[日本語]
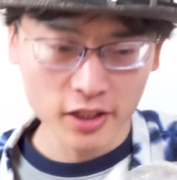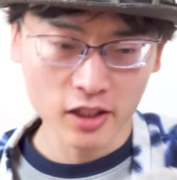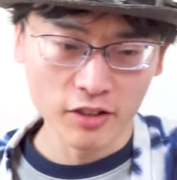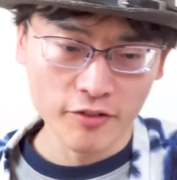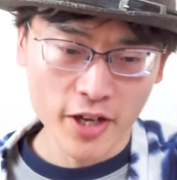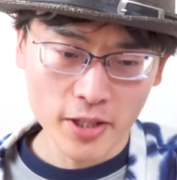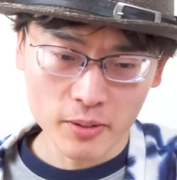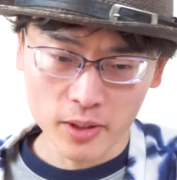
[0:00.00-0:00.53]
好きな
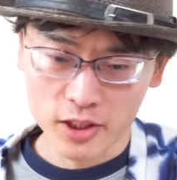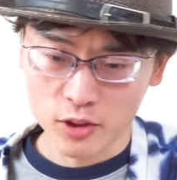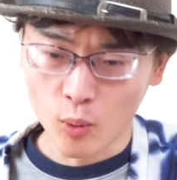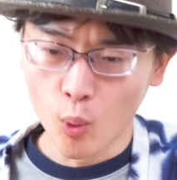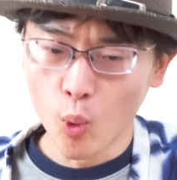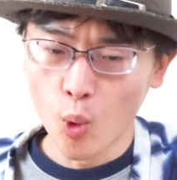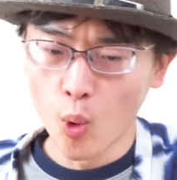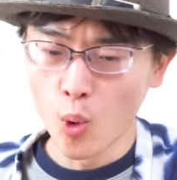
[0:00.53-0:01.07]
フェイトです。
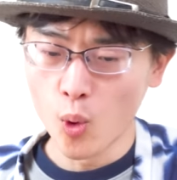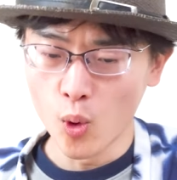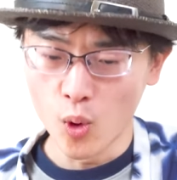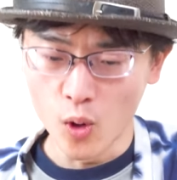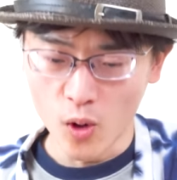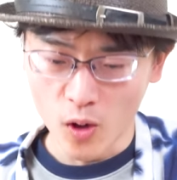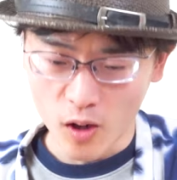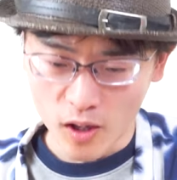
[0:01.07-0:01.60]

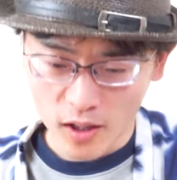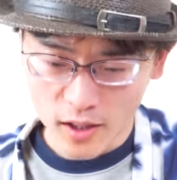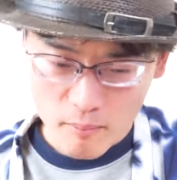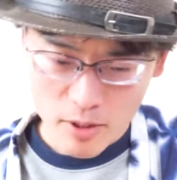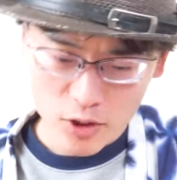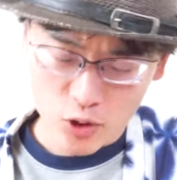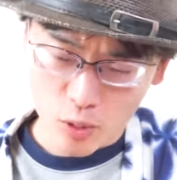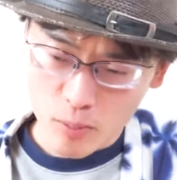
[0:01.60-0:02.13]
おー。
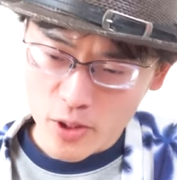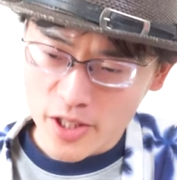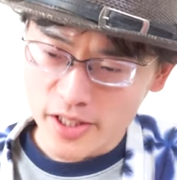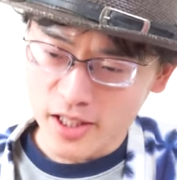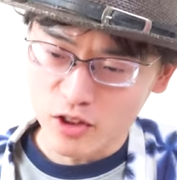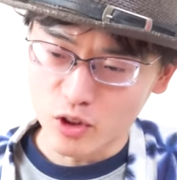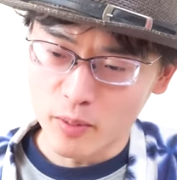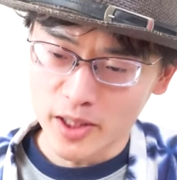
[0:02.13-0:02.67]
まあ、しょぼいっ
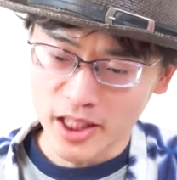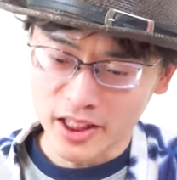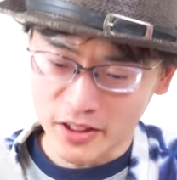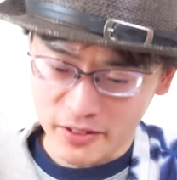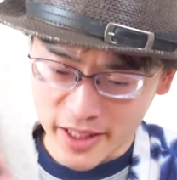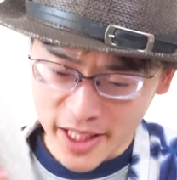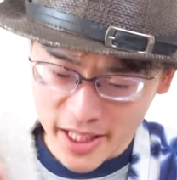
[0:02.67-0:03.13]
ちゃしょぼいんですけ